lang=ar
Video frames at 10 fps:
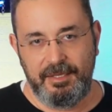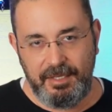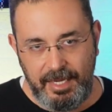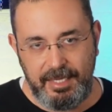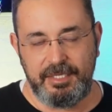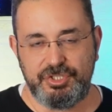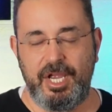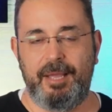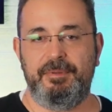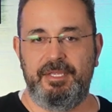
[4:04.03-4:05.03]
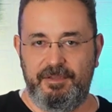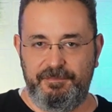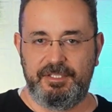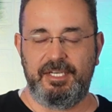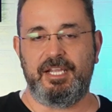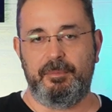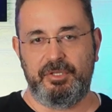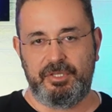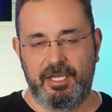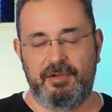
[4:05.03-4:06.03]
الشعبية في تلك
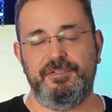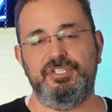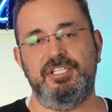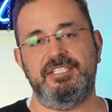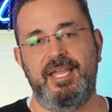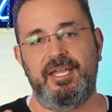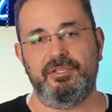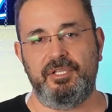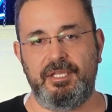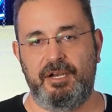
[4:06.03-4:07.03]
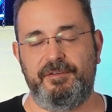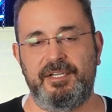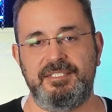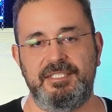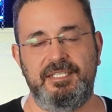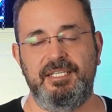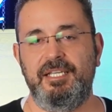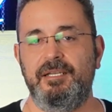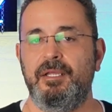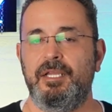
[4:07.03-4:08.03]
المنطقة في الجزائر ضد
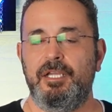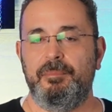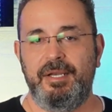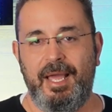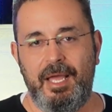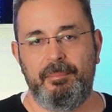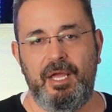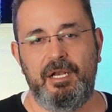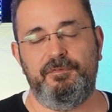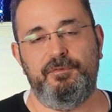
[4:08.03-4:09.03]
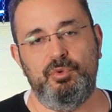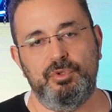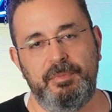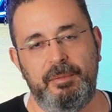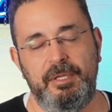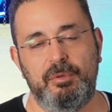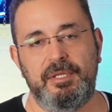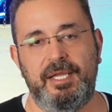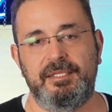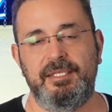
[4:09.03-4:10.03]
الفرنسيين من عام
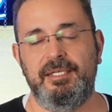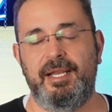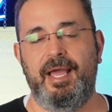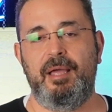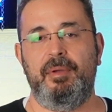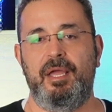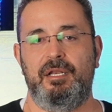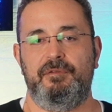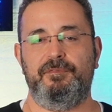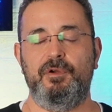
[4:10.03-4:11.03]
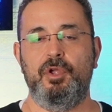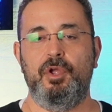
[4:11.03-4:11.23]
1830 للعام 1830